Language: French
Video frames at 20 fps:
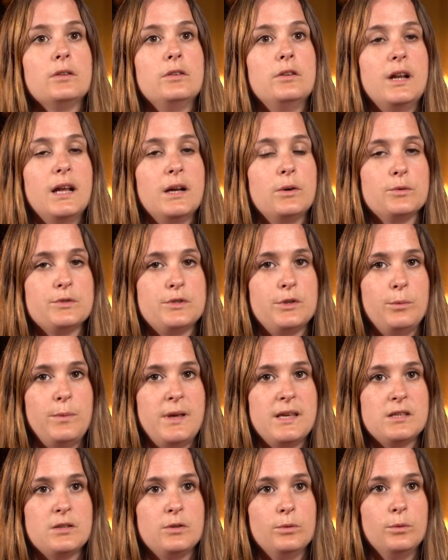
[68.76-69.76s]
de la
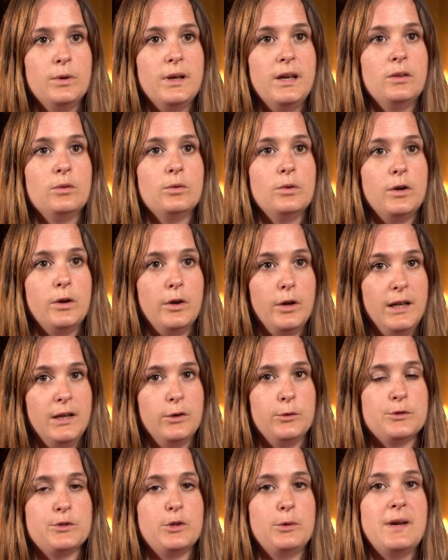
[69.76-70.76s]
consommation et donc euh,
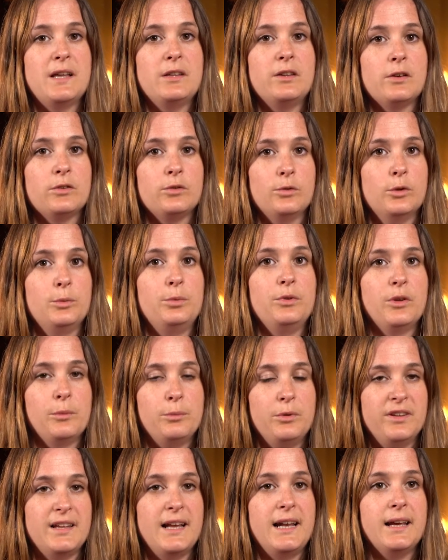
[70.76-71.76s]
les consommateurs sont de plus en
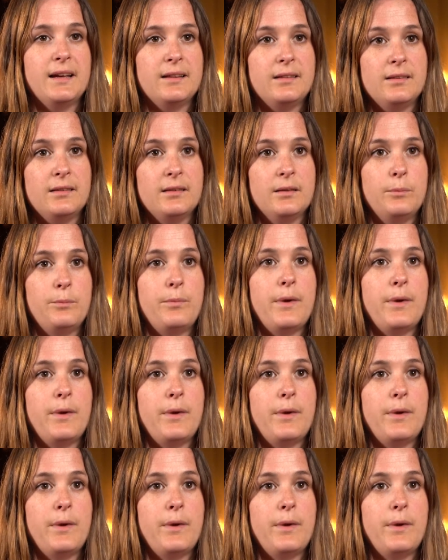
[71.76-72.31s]
plus alertes